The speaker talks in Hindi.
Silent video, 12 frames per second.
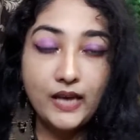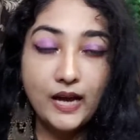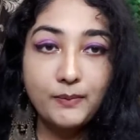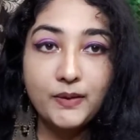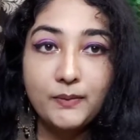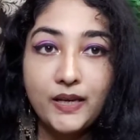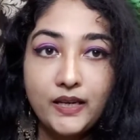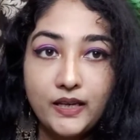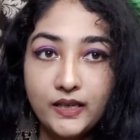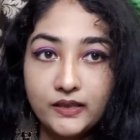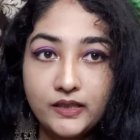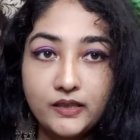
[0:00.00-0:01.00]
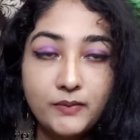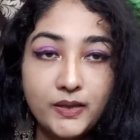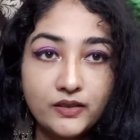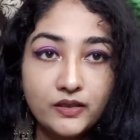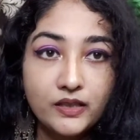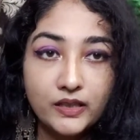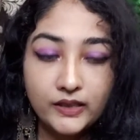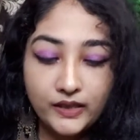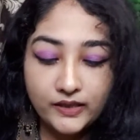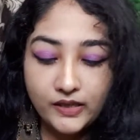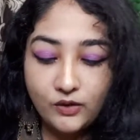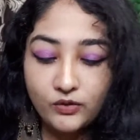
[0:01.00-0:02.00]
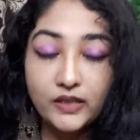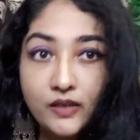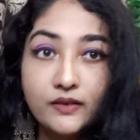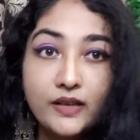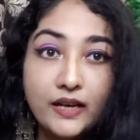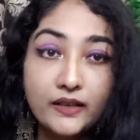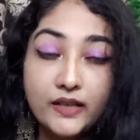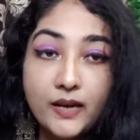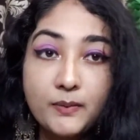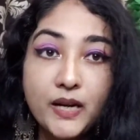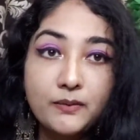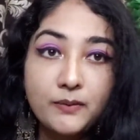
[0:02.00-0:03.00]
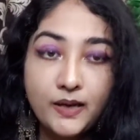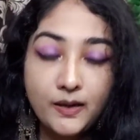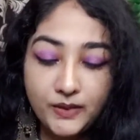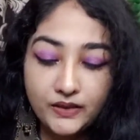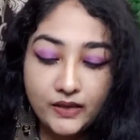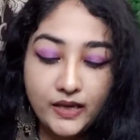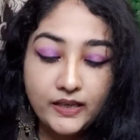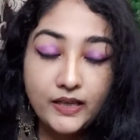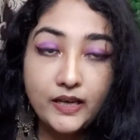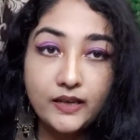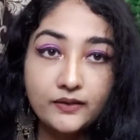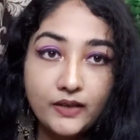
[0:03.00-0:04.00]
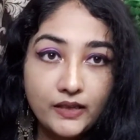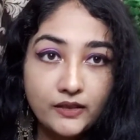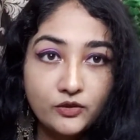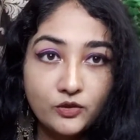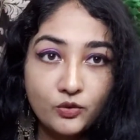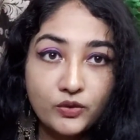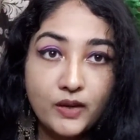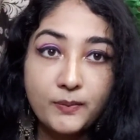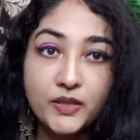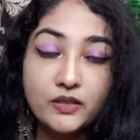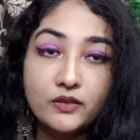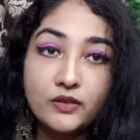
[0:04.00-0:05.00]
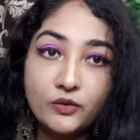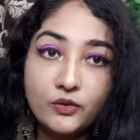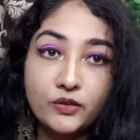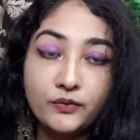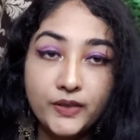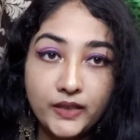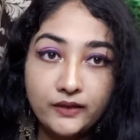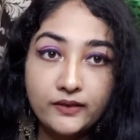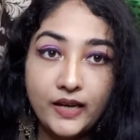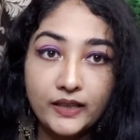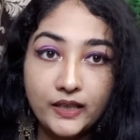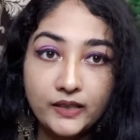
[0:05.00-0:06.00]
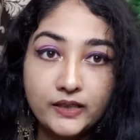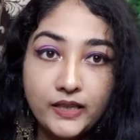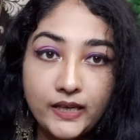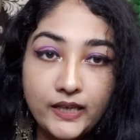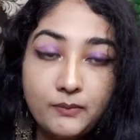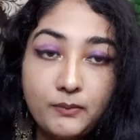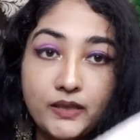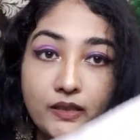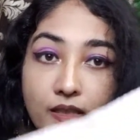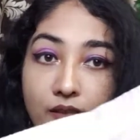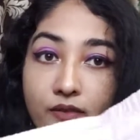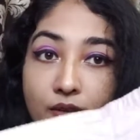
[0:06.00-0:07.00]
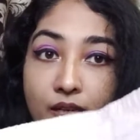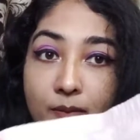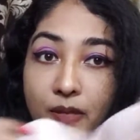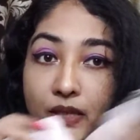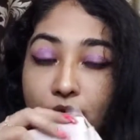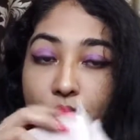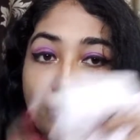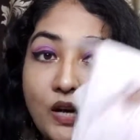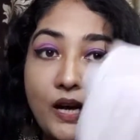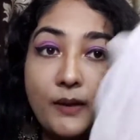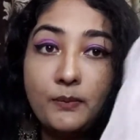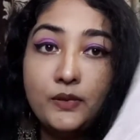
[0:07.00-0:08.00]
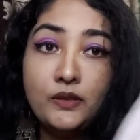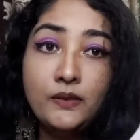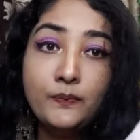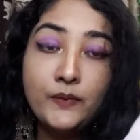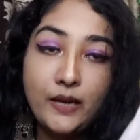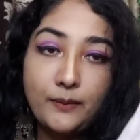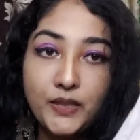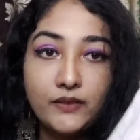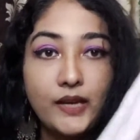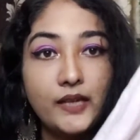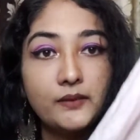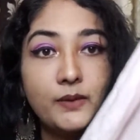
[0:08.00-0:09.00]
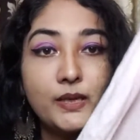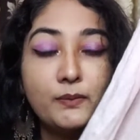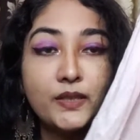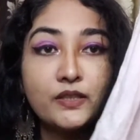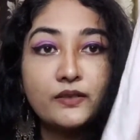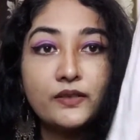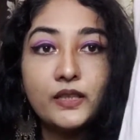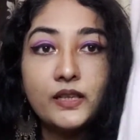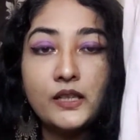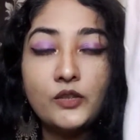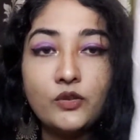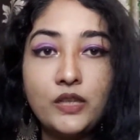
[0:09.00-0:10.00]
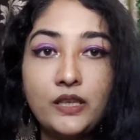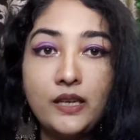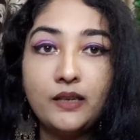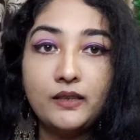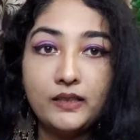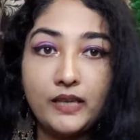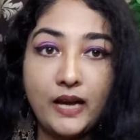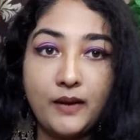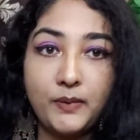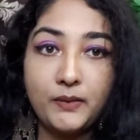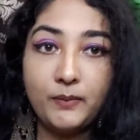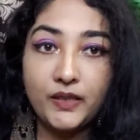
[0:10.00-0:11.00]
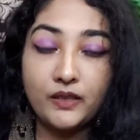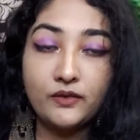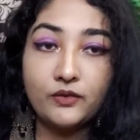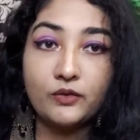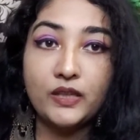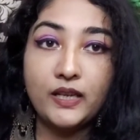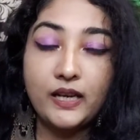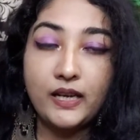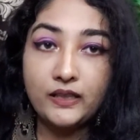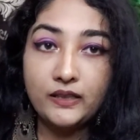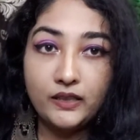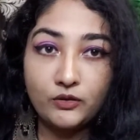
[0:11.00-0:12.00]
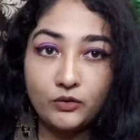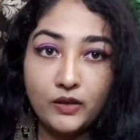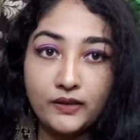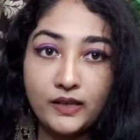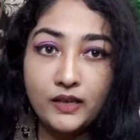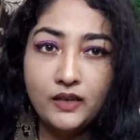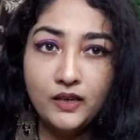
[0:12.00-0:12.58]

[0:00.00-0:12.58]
यहाँ पर मैं एक चीज़ मैंशन कर देना चाहूँगी सांगरिया ब्रांड में हमेशा ही एक साइज़ छोटा परचेज़ करोगे तो फिटिंग ज़्यादा अच्छी आएगी बट इस वाले पीस को आप अपने साइज़ में ही परचेज़ करना क्योंकि ये यहाँ पर बटन्स होने के कारण ये थोड़ा सा